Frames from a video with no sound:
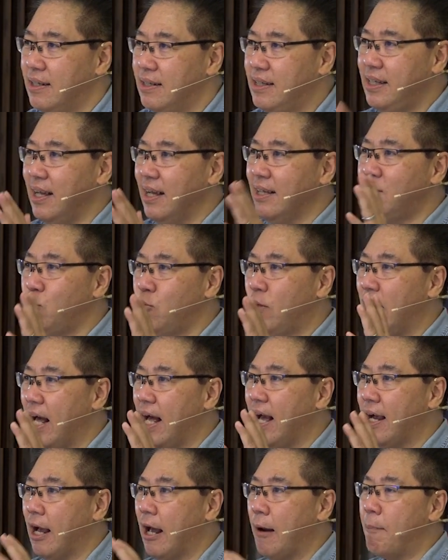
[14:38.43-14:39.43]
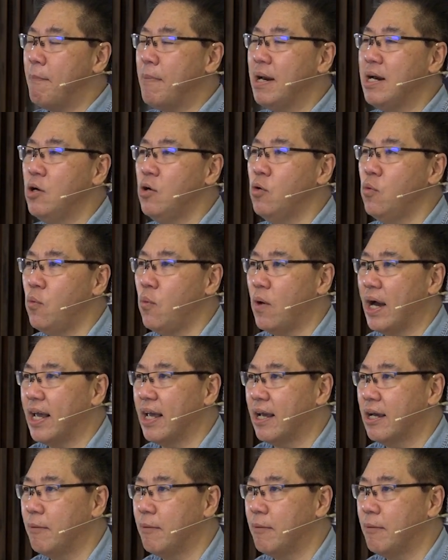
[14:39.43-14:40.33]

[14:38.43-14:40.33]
dia juga akan menuai